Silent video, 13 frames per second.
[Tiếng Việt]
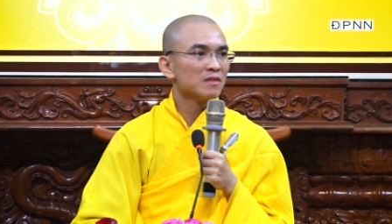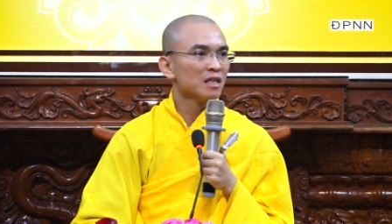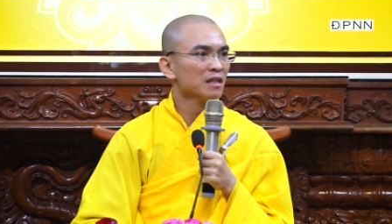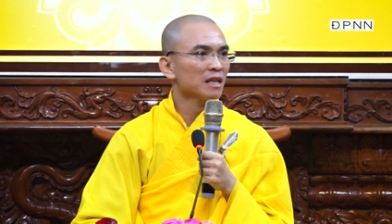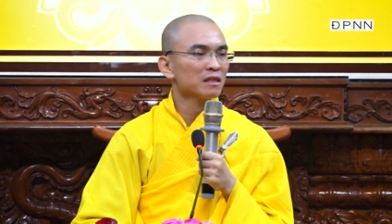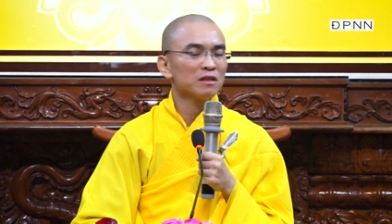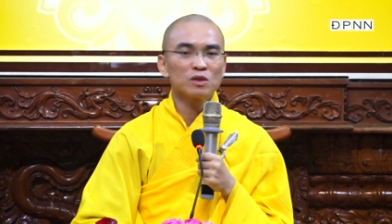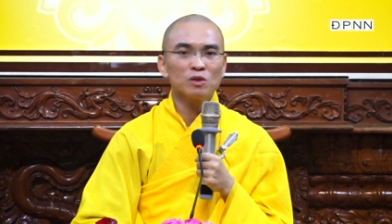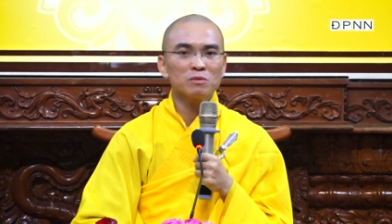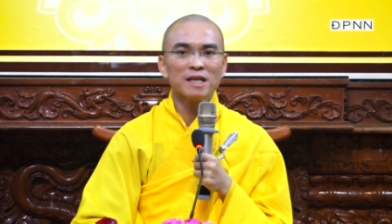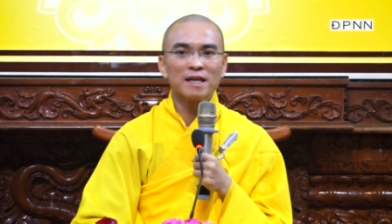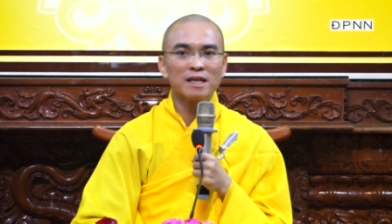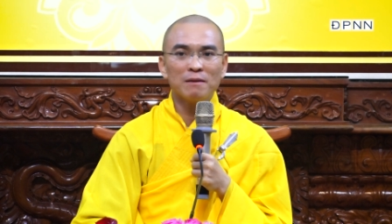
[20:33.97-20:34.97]
ra trường xuất
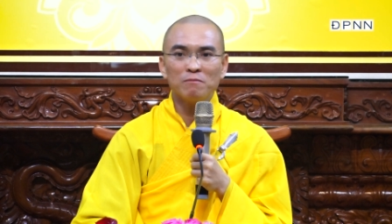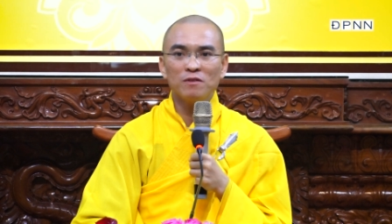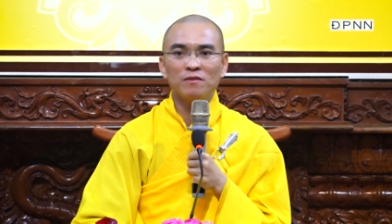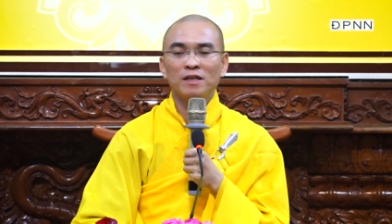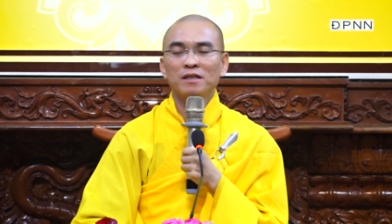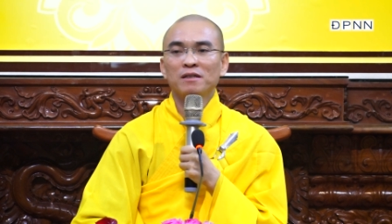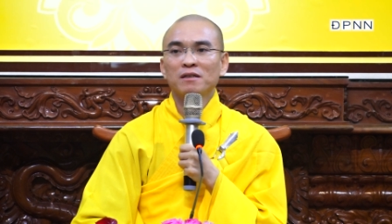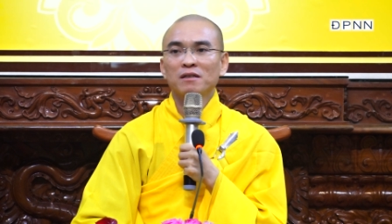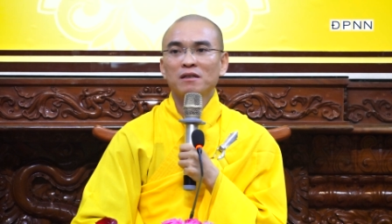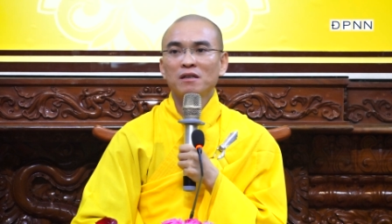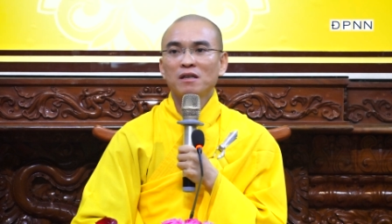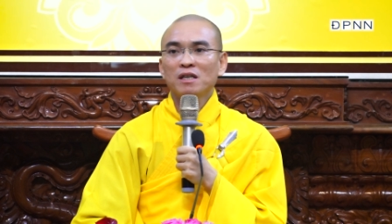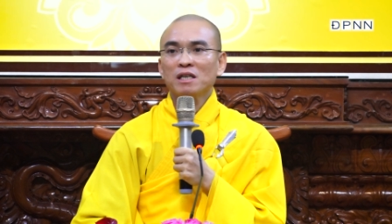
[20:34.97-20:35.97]
sắc lắm quý vị,
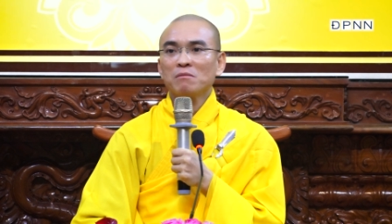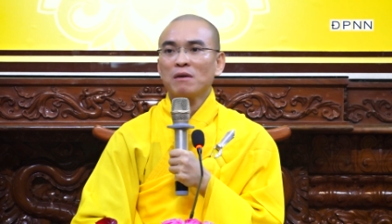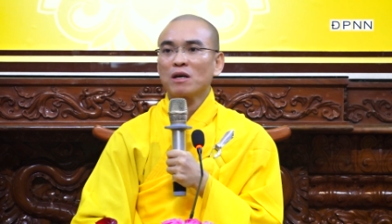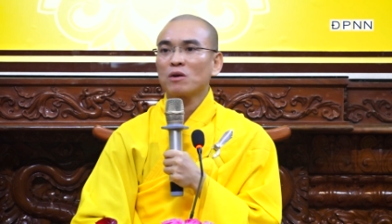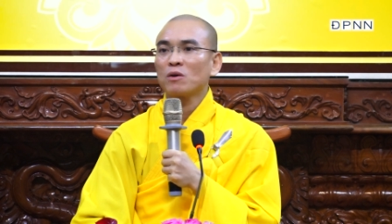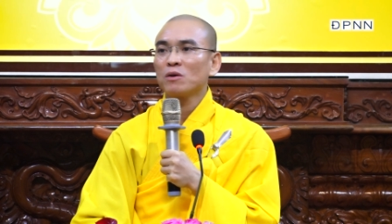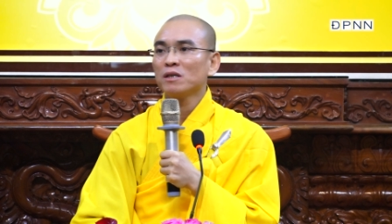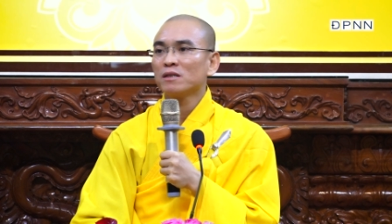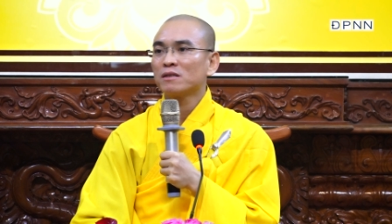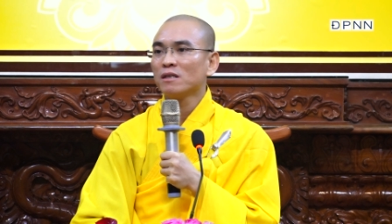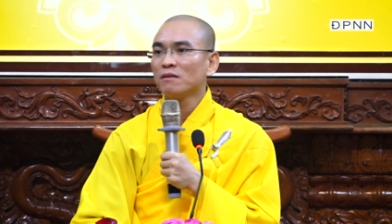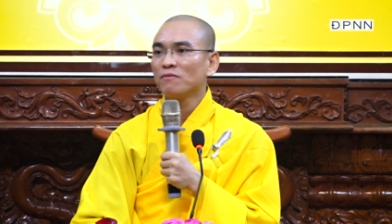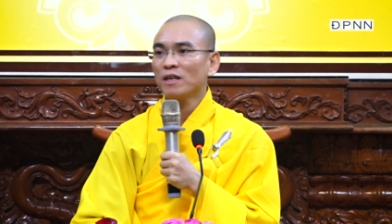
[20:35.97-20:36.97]
nhưng mà cô đi
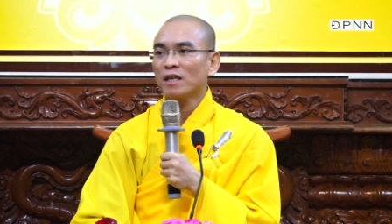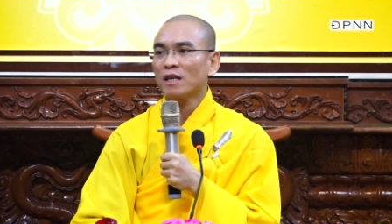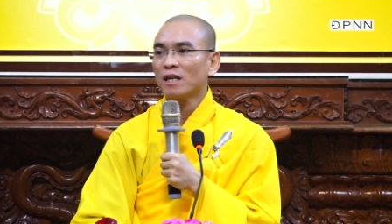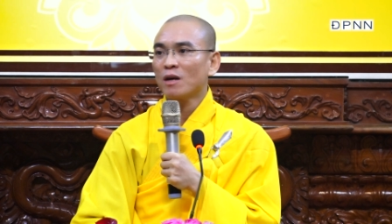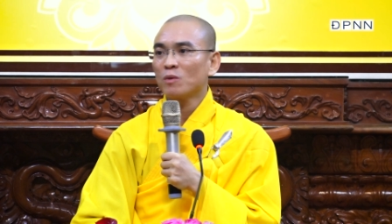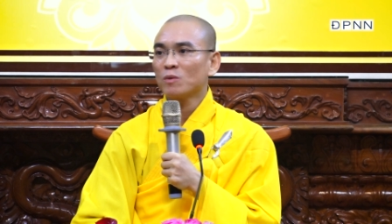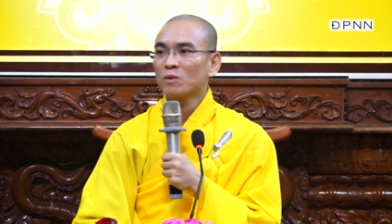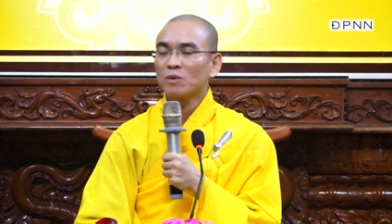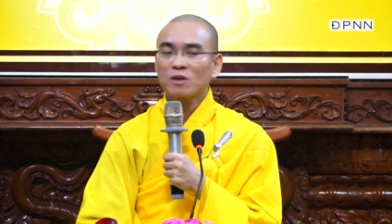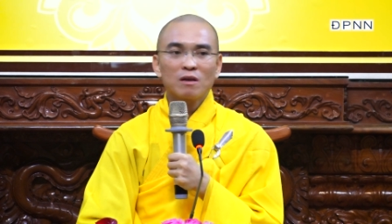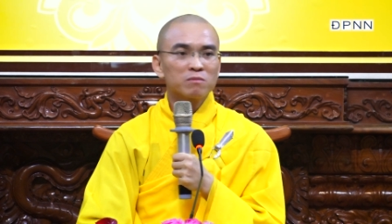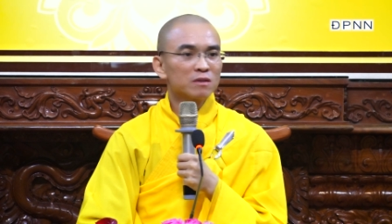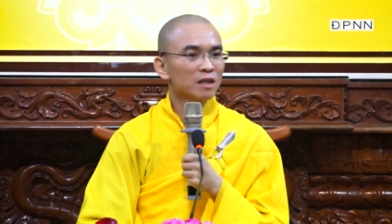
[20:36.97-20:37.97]
xin việc ở đâu
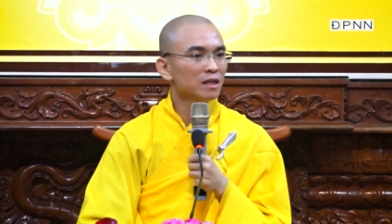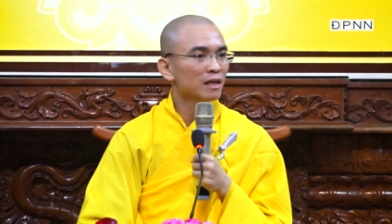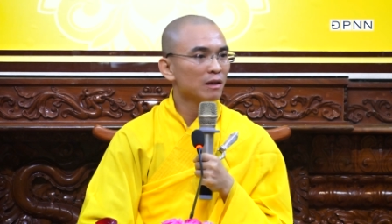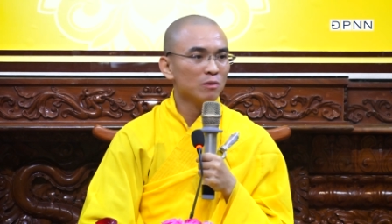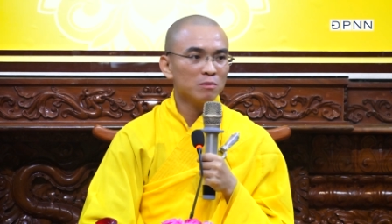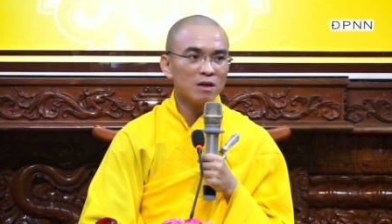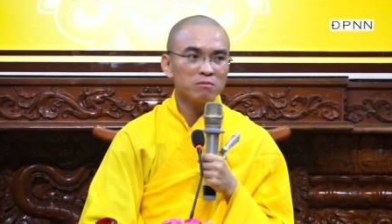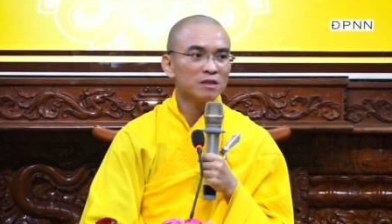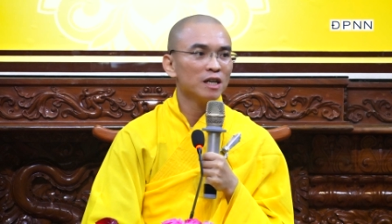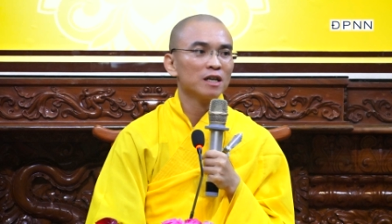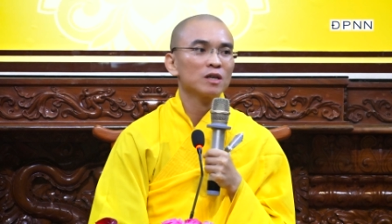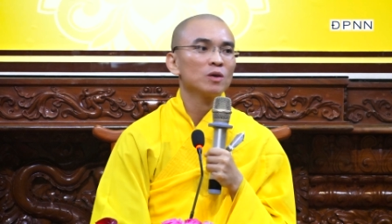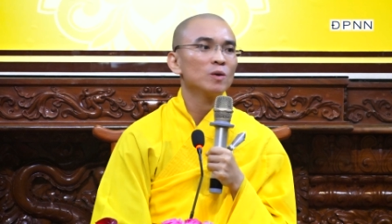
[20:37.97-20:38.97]
công ty nào cũng không nhận
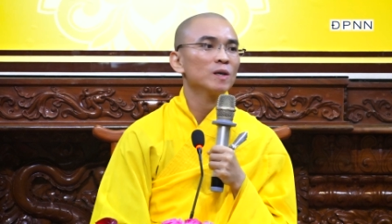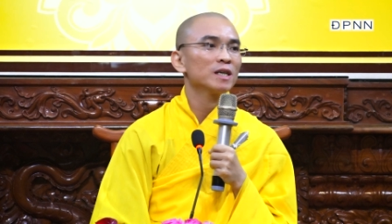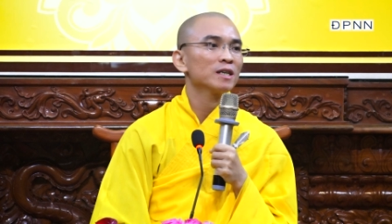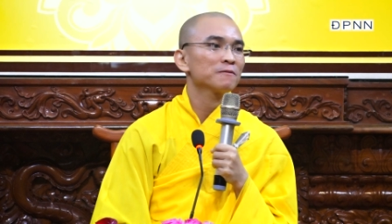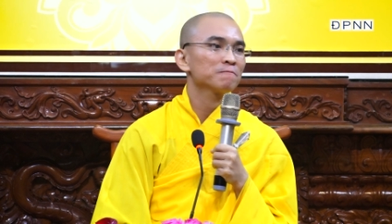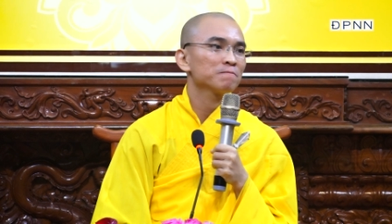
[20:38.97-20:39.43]
cô hết đó.